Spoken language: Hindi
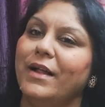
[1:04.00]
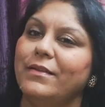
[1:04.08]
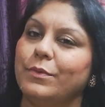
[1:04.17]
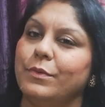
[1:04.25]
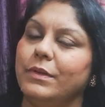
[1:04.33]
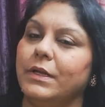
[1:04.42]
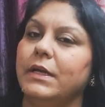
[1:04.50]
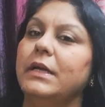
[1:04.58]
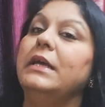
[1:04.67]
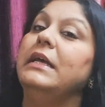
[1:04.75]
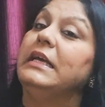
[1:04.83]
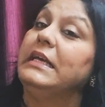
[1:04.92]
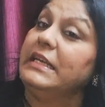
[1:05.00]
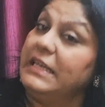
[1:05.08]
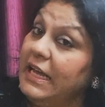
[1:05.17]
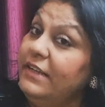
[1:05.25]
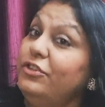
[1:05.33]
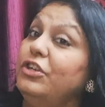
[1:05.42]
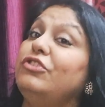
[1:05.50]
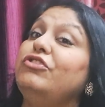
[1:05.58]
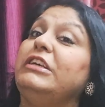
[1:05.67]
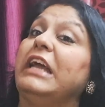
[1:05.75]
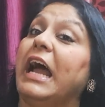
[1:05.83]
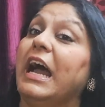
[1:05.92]
बात सुनते हैं ये
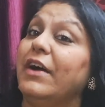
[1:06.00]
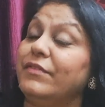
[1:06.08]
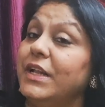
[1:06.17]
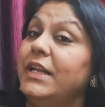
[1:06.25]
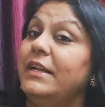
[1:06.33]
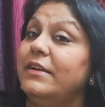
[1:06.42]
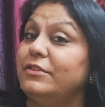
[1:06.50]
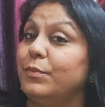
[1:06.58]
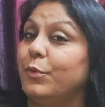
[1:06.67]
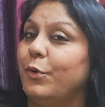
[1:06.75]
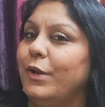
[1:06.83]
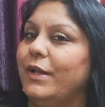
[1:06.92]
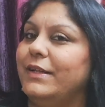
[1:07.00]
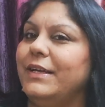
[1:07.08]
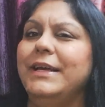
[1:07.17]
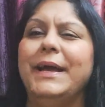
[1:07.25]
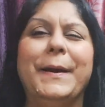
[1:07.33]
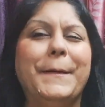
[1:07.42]
शी हैव द लीडरशिप क्वालिटी